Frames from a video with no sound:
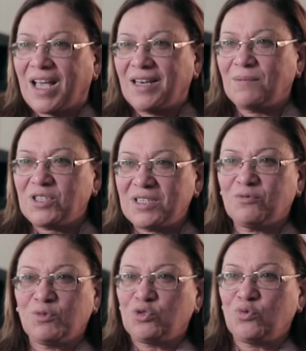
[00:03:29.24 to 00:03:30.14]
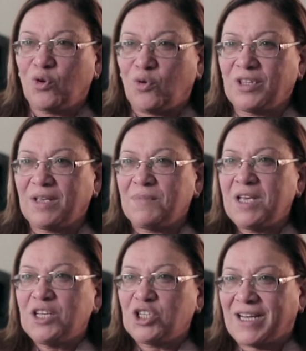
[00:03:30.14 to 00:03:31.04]
احنا باش نتوجدوا قدام
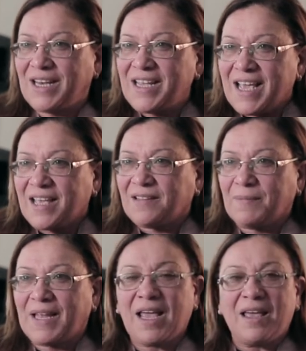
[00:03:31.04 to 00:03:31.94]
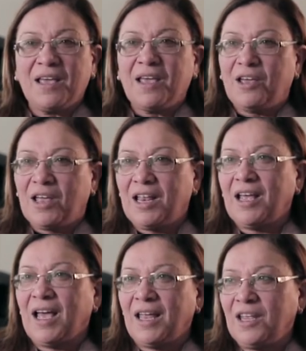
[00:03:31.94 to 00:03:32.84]
شكليات معناها آه،
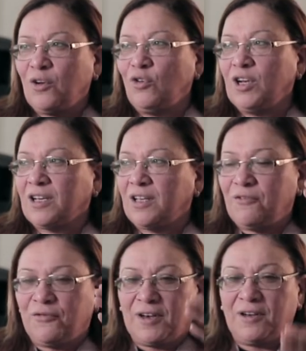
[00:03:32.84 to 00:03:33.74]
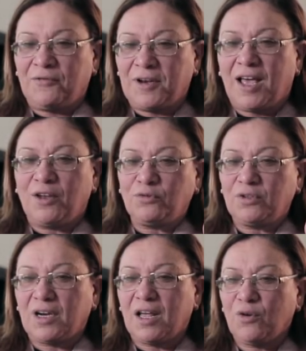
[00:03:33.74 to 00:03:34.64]
احنا يقول لك في, في
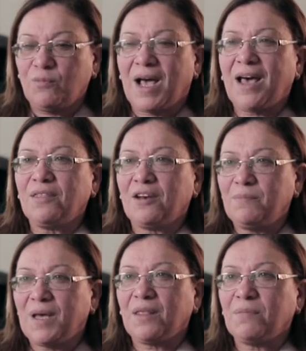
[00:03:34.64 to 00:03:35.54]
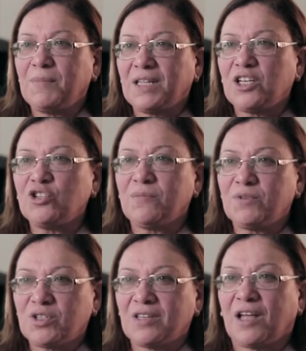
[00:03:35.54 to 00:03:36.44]
القانون راهو محاضر البحث ما
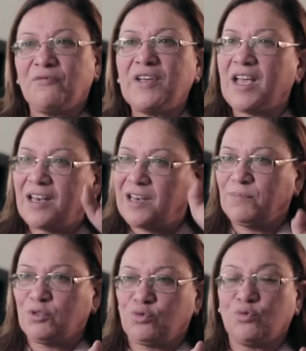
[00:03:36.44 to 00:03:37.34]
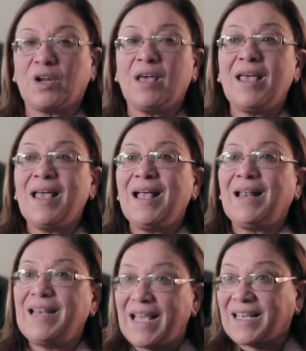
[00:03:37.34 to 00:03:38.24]
تجمش تطعن فيها الا بالزور
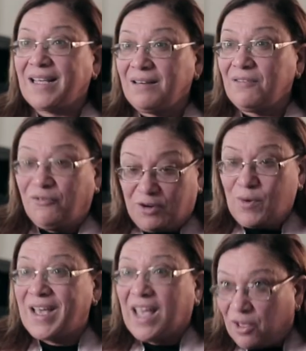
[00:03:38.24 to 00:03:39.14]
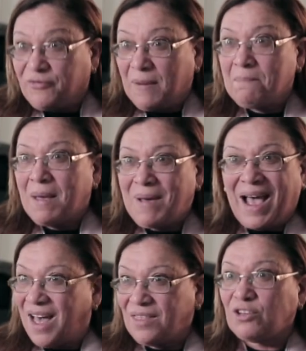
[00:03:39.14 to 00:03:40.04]
لكن في الواقع فما
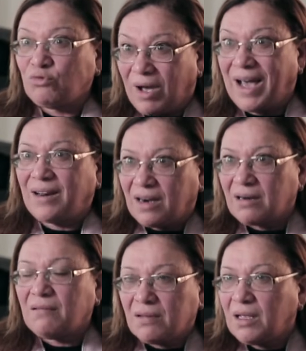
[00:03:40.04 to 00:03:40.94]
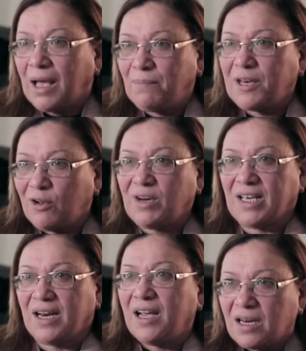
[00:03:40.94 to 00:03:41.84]
محاضر تحرر حبينا ولا
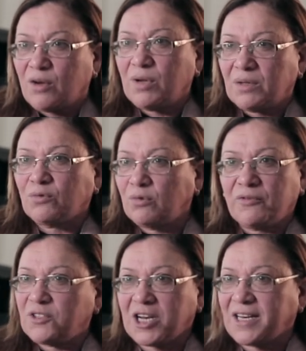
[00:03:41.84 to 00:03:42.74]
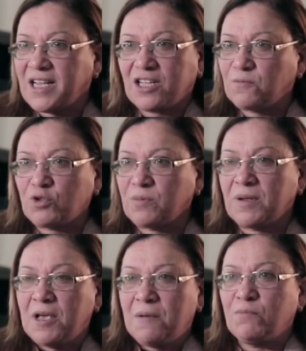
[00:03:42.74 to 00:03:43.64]
كرهنا وتكون في الشكليات مش
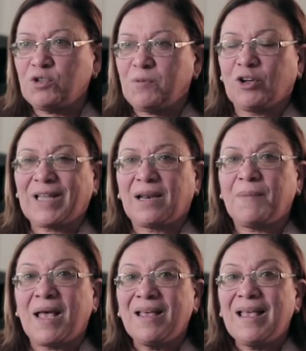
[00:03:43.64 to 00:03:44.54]
مش محترمه